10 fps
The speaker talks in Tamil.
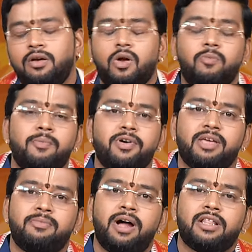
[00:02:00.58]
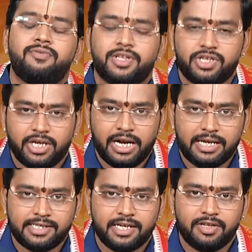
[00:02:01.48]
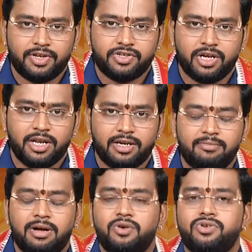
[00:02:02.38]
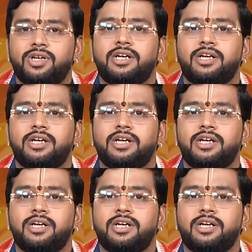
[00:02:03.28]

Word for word: ரொம்ப முக்கியமானது விருச்சக ராசி அல்லது விருச்சக லக்னம் அனுஷ